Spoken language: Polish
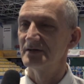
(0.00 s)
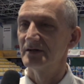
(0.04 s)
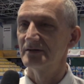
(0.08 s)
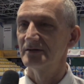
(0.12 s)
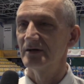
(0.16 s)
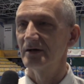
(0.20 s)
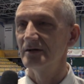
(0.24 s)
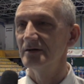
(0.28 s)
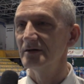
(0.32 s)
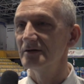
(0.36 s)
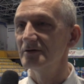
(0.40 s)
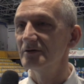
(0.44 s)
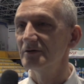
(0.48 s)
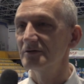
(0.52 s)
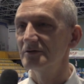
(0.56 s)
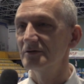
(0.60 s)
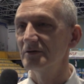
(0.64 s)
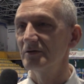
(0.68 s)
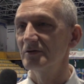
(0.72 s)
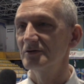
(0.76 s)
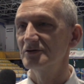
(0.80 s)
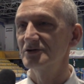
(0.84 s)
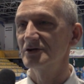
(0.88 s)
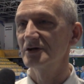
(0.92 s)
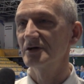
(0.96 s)
Natalię
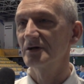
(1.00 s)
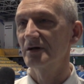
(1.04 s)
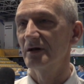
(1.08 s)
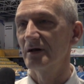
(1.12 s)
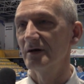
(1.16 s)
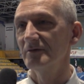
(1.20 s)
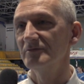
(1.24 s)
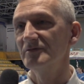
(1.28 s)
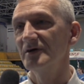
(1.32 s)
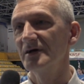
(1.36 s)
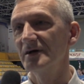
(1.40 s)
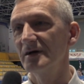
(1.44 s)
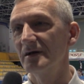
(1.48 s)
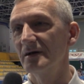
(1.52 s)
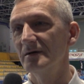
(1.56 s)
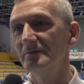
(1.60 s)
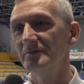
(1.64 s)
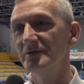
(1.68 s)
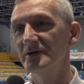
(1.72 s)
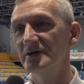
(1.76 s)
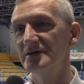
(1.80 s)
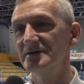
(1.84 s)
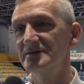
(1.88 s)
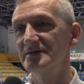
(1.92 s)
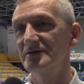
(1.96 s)
Doktorczyk, Klaudię
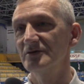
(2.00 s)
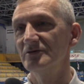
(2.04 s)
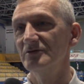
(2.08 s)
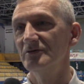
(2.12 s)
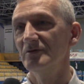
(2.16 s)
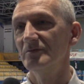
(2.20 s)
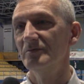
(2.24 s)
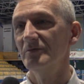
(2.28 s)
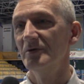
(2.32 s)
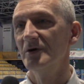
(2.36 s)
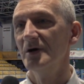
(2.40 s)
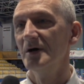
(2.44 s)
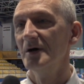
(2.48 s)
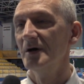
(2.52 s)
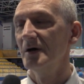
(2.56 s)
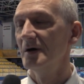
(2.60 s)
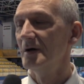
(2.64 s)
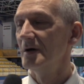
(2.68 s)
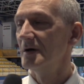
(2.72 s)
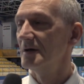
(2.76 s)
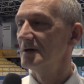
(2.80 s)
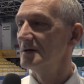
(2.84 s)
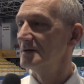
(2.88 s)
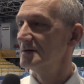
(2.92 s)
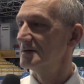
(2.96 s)
Grabińską, e,
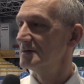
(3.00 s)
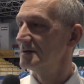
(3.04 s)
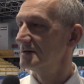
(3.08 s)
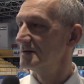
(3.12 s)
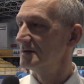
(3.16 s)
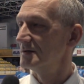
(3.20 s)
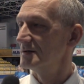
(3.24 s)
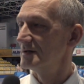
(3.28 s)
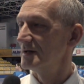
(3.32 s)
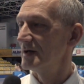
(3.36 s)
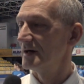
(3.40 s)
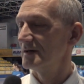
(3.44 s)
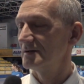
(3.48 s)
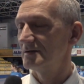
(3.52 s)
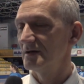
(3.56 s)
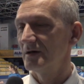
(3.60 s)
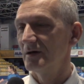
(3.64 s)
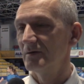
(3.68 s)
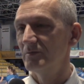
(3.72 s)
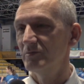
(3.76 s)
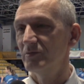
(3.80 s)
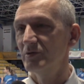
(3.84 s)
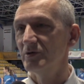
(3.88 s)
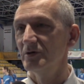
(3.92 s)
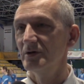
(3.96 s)

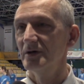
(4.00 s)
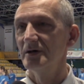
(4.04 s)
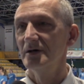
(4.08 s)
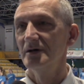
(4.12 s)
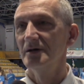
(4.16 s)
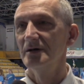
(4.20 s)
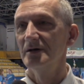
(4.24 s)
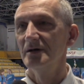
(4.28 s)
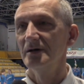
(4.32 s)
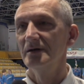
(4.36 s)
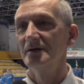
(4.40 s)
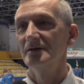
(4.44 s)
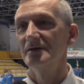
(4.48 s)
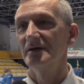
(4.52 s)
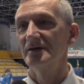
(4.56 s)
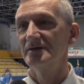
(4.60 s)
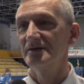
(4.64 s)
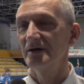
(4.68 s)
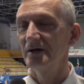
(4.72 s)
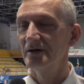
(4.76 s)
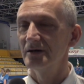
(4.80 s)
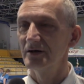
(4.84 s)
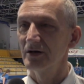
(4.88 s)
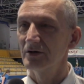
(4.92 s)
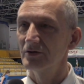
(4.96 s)
Nadię Bury,
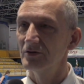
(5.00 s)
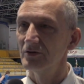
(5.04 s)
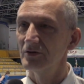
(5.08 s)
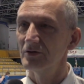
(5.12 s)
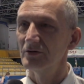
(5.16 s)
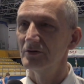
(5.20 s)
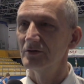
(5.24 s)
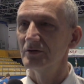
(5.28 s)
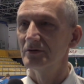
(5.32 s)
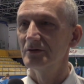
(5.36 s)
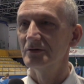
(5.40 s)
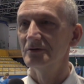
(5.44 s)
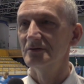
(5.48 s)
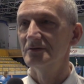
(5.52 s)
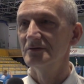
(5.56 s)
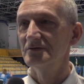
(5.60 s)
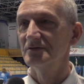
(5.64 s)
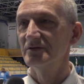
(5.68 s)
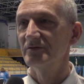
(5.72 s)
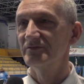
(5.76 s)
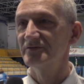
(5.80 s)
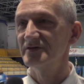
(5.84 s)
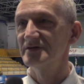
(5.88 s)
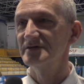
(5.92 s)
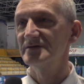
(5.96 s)
Natalię Kolonko.
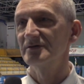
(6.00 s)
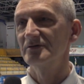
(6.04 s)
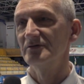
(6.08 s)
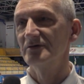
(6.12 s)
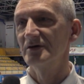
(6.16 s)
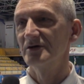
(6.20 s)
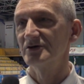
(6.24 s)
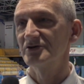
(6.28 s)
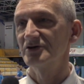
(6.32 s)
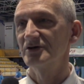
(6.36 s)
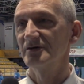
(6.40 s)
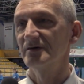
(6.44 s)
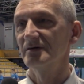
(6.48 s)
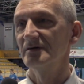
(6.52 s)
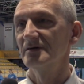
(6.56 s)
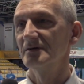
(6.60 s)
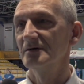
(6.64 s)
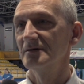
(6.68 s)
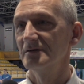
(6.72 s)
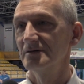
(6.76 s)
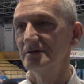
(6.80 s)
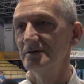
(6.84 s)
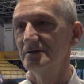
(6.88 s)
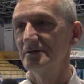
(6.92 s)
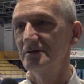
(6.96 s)
To wszystko nasze,
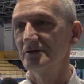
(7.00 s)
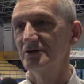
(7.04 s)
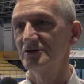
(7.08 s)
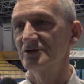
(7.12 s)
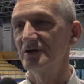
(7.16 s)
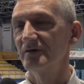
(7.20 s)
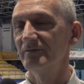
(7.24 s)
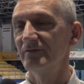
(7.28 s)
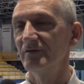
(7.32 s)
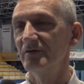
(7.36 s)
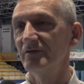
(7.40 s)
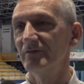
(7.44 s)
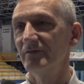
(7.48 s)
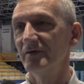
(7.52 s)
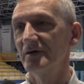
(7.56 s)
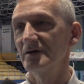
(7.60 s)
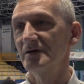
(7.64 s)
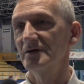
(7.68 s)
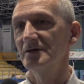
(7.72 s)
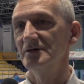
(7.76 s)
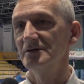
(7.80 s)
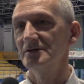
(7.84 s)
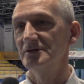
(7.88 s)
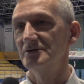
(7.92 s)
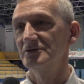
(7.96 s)
nasze
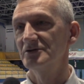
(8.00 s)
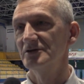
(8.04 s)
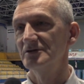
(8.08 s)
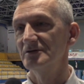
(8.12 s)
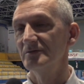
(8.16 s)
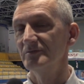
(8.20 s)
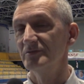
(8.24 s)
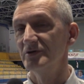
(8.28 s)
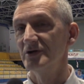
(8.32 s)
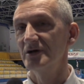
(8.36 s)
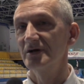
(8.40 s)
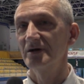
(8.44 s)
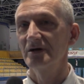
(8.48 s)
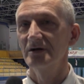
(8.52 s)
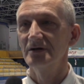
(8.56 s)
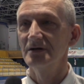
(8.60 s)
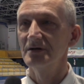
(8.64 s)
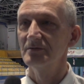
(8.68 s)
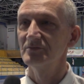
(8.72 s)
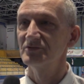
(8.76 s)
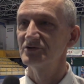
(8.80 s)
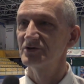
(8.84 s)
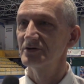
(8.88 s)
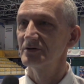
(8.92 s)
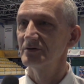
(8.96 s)
wychowanki, czy Dominika
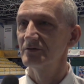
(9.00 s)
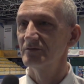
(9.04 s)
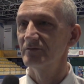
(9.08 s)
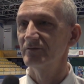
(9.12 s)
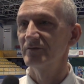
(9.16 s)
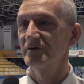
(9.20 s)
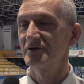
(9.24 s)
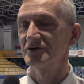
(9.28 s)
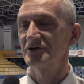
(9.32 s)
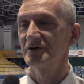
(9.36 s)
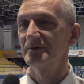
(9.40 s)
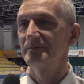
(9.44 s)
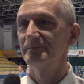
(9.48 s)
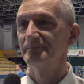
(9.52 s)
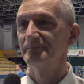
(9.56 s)
Niemcze również.